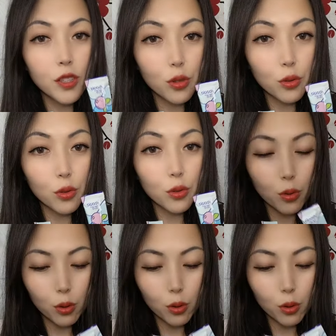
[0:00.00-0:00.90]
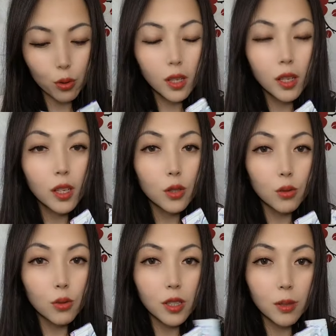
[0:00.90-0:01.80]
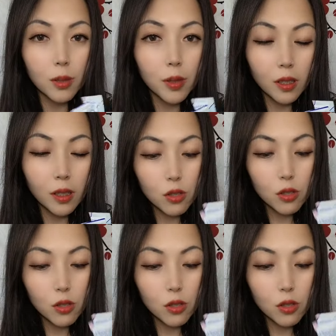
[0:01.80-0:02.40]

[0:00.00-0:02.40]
酵素果冻，就是你们